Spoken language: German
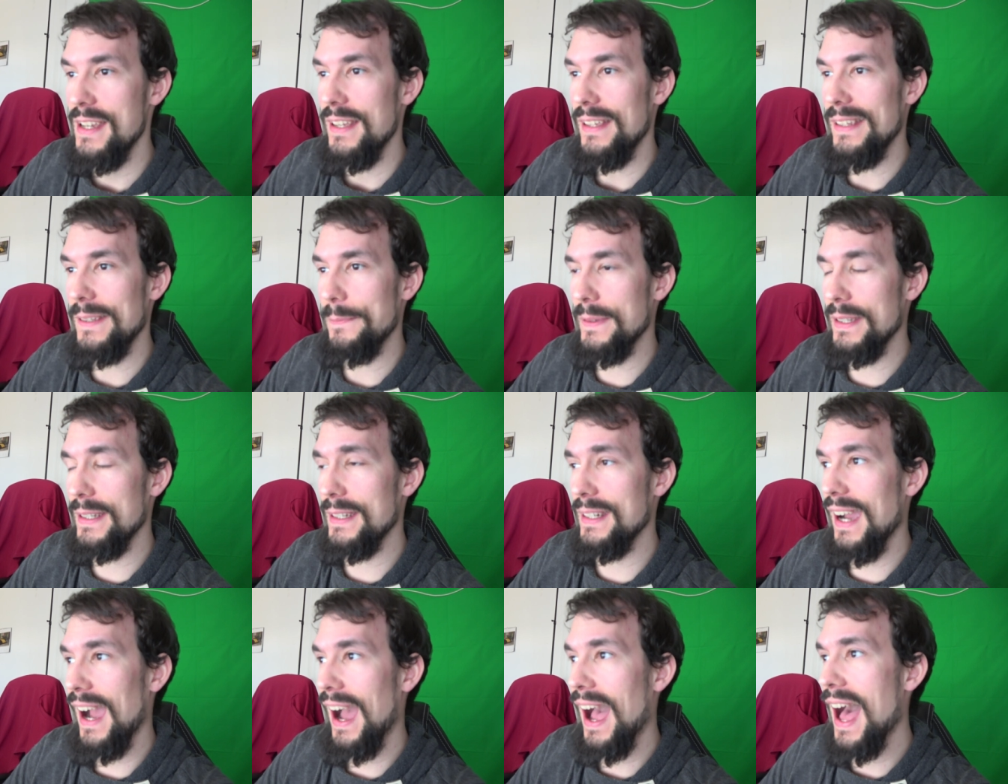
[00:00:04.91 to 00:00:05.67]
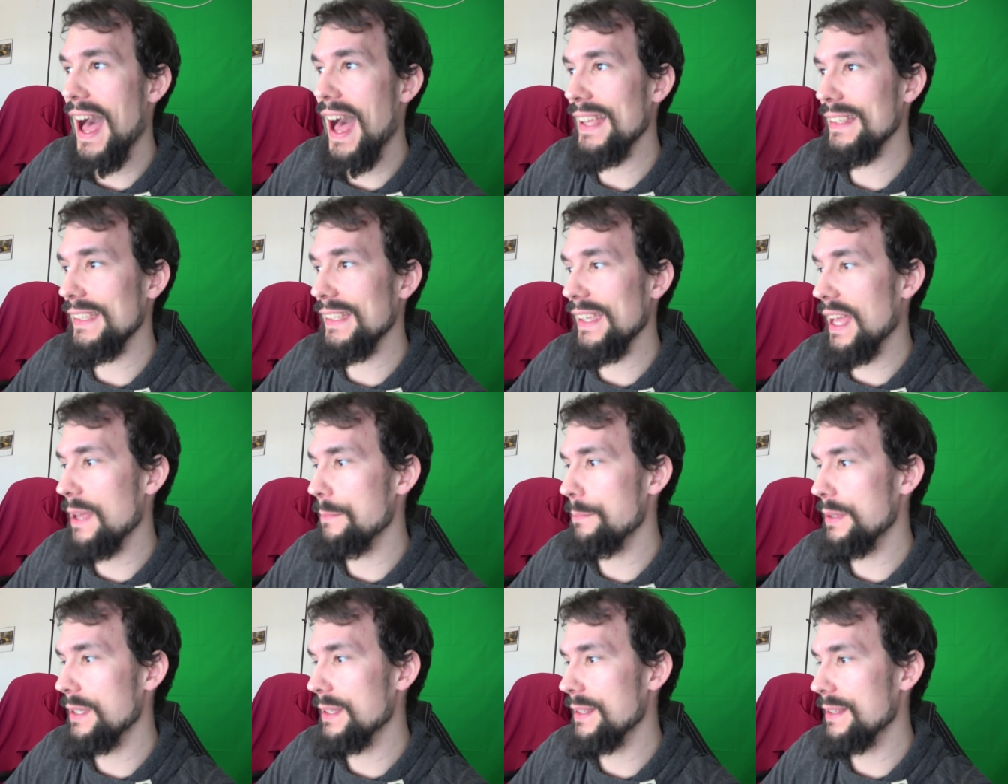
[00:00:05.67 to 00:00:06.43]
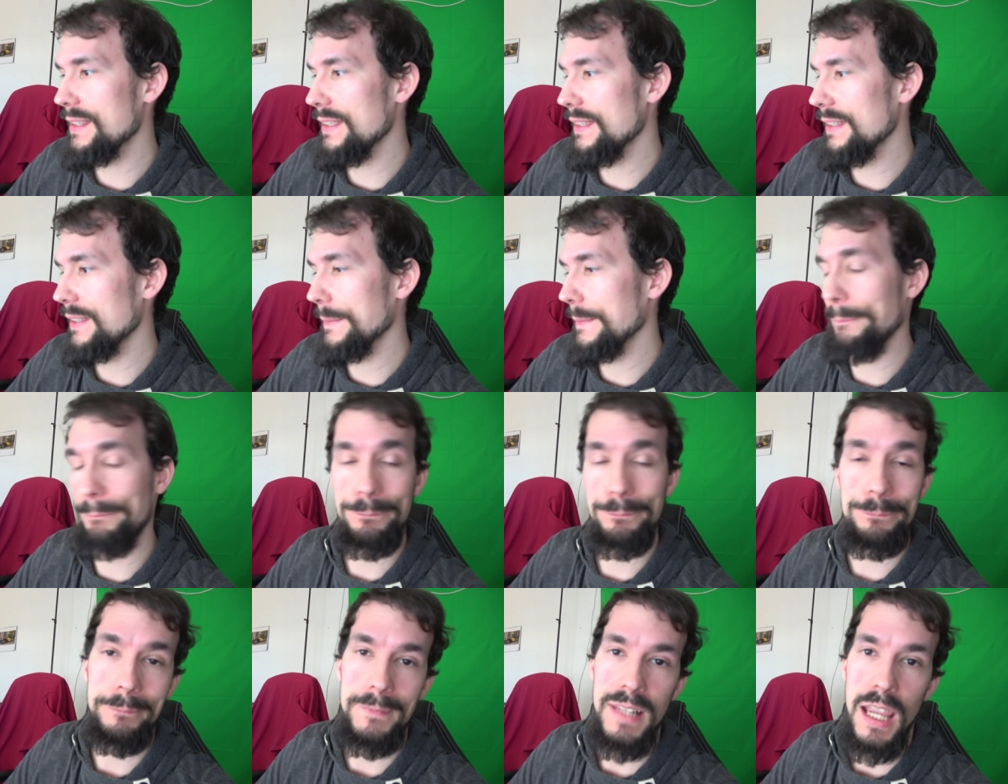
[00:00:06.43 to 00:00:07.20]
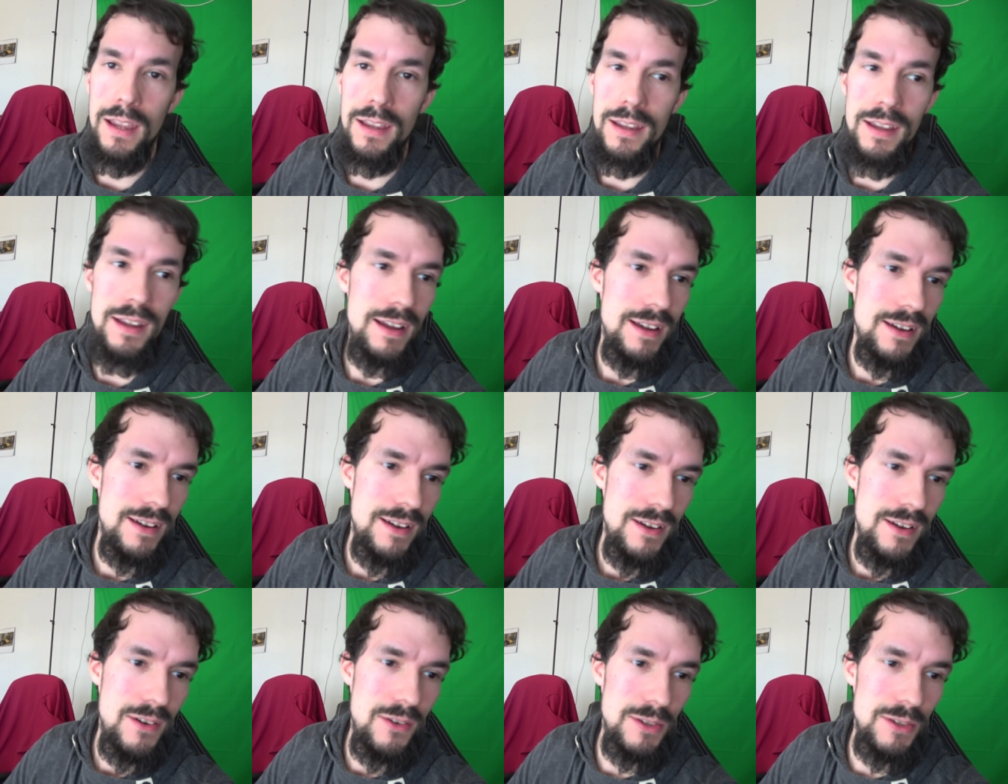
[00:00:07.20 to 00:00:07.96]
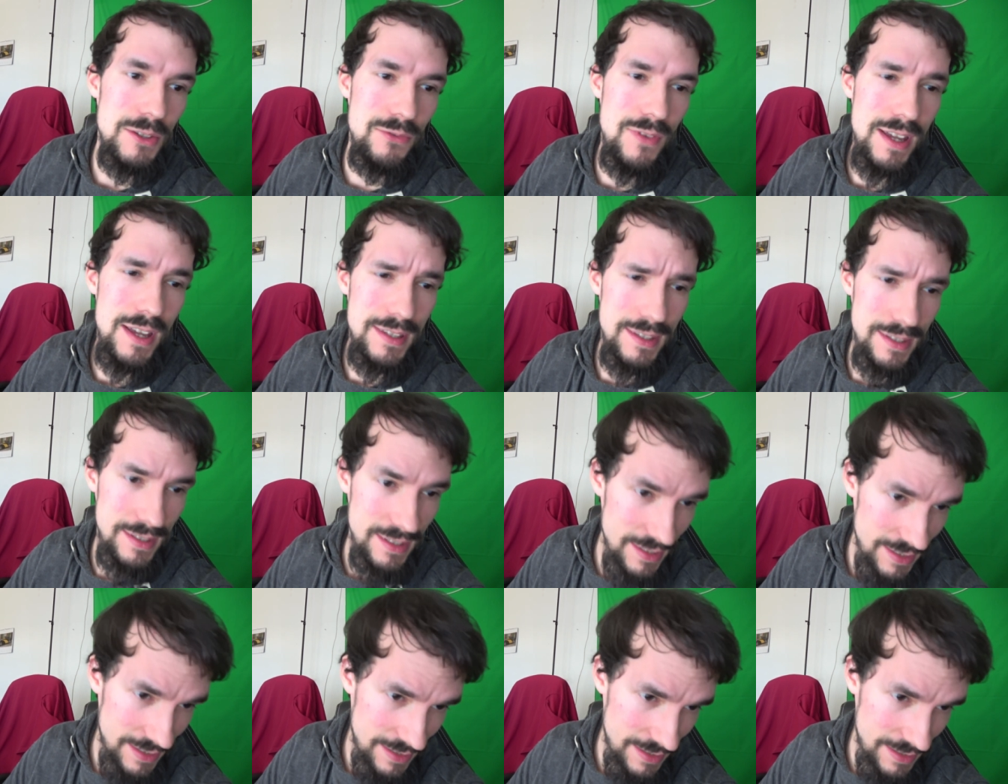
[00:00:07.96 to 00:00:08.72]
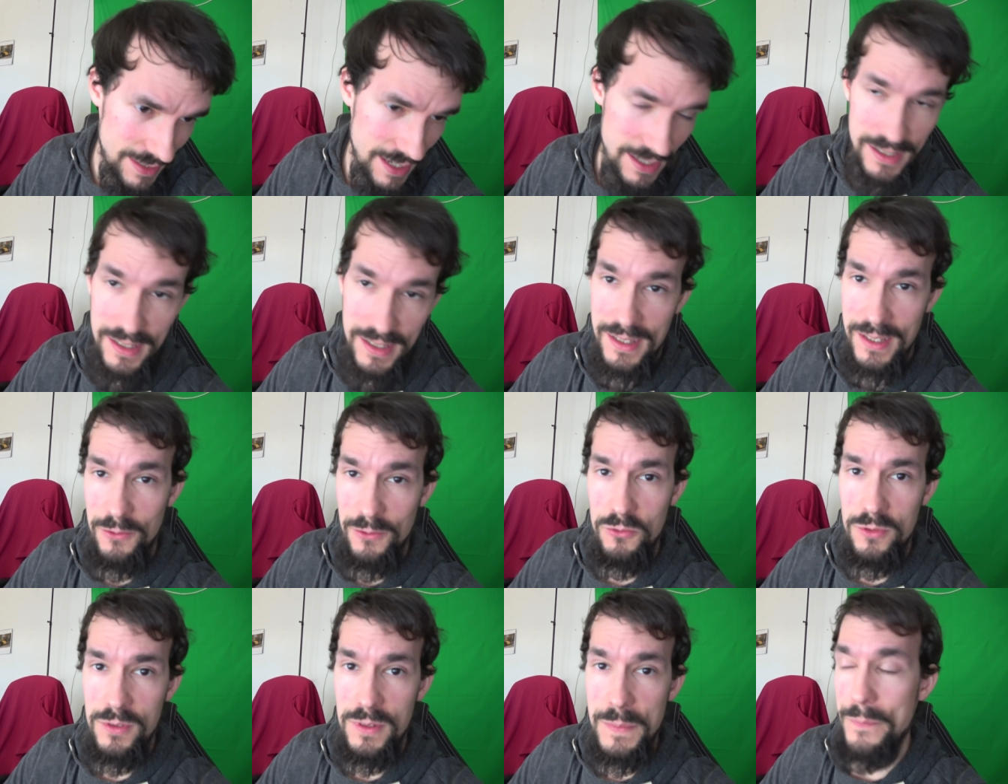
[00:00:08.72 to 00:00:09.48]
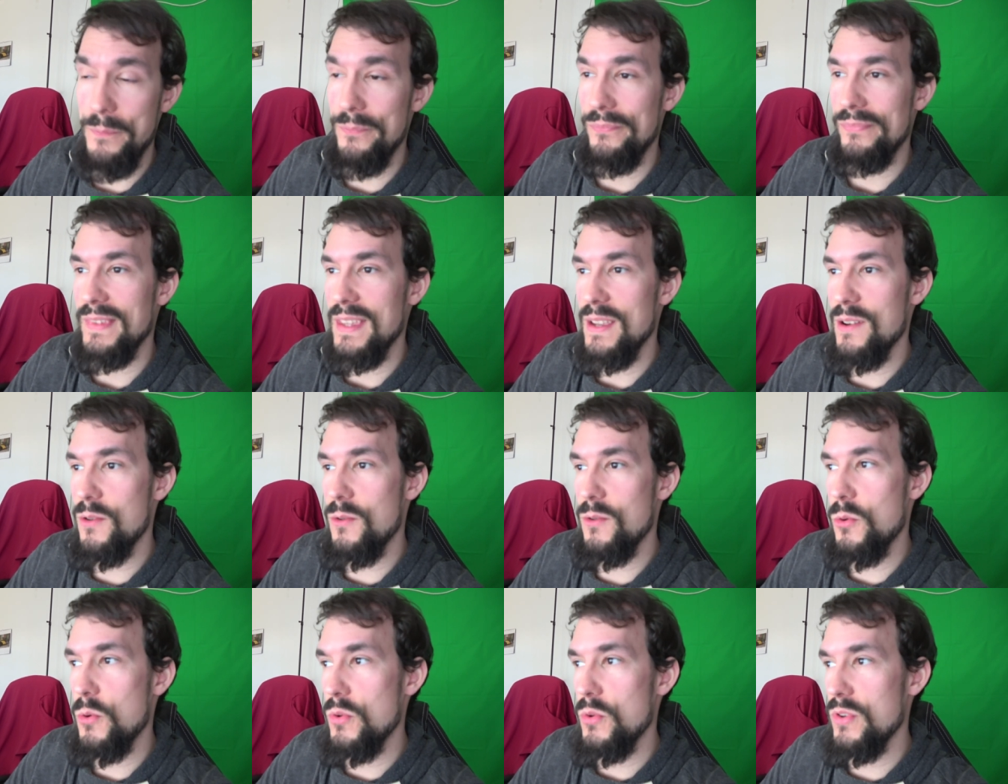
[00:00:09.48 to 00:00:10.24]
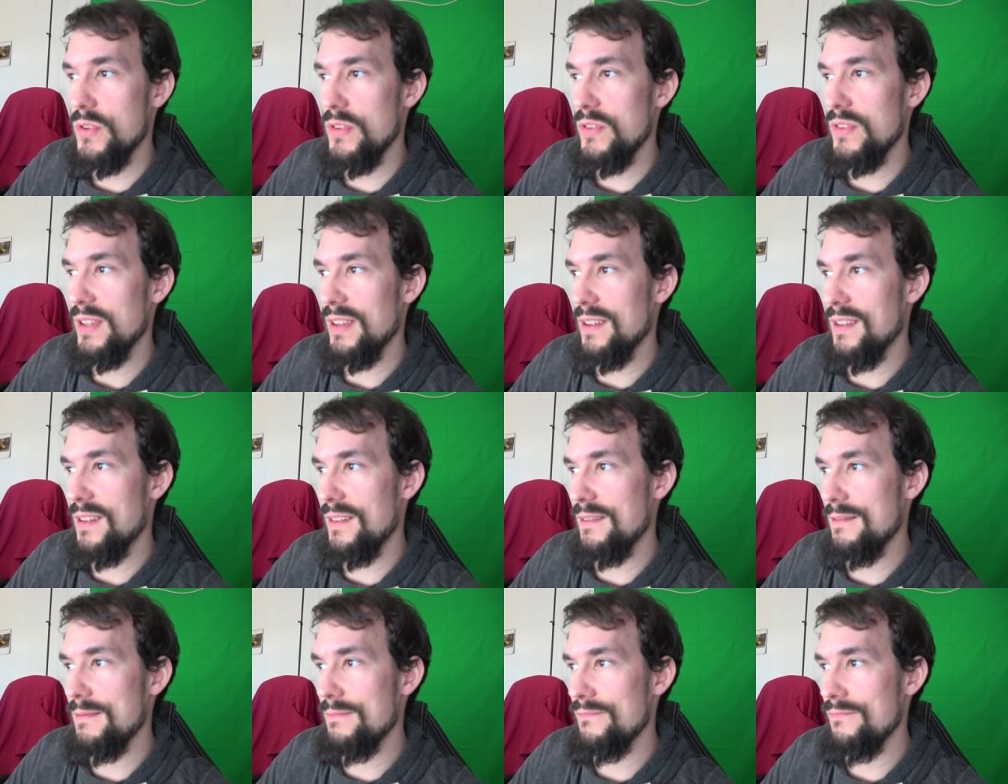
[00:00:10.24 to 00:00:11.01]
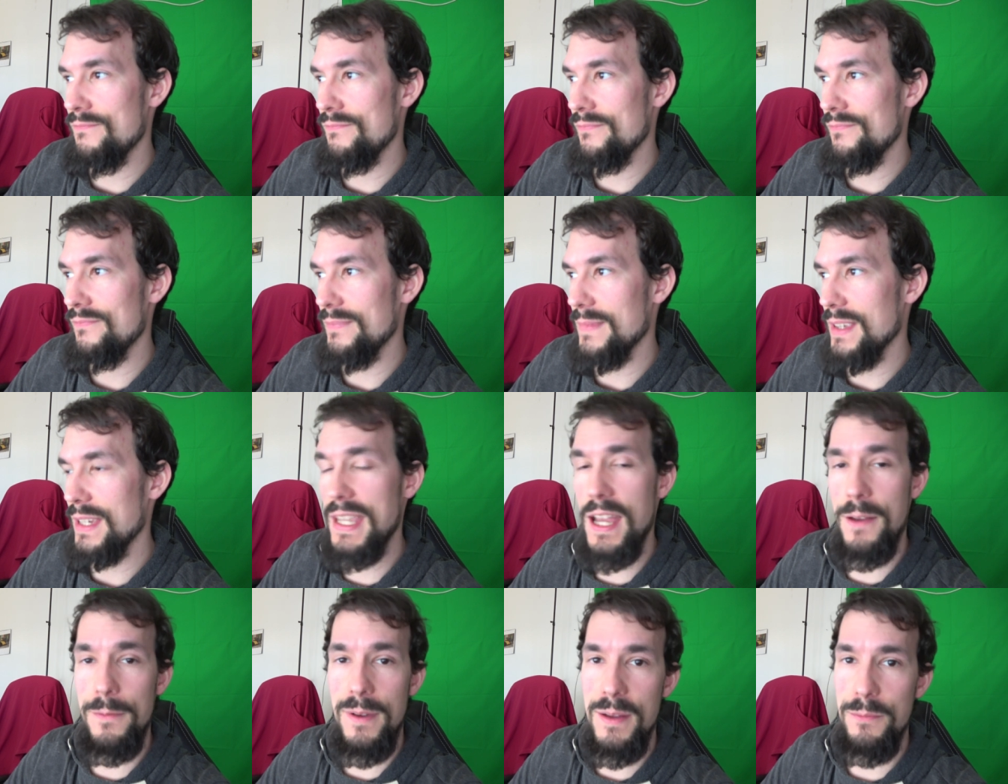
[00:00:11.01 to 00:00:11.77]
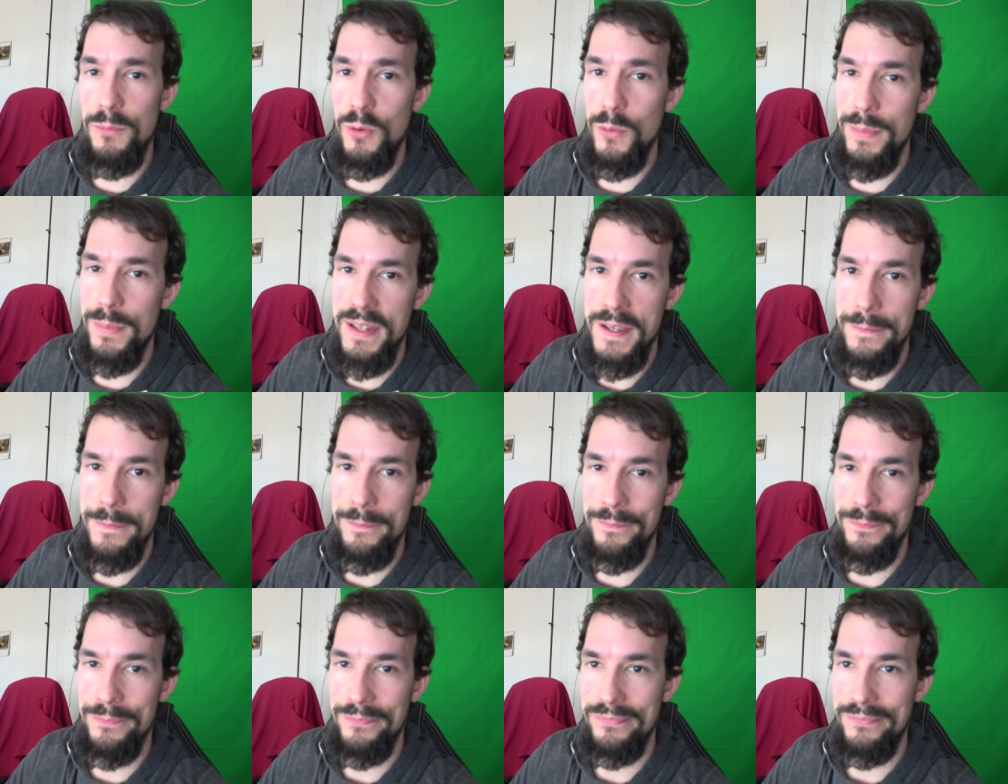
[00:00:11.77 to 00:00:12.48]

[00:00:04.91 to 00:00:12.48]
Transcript: Ich bin gerade RPC und zwar ist es 16 Uhr und ähm, ich habe ein Problem.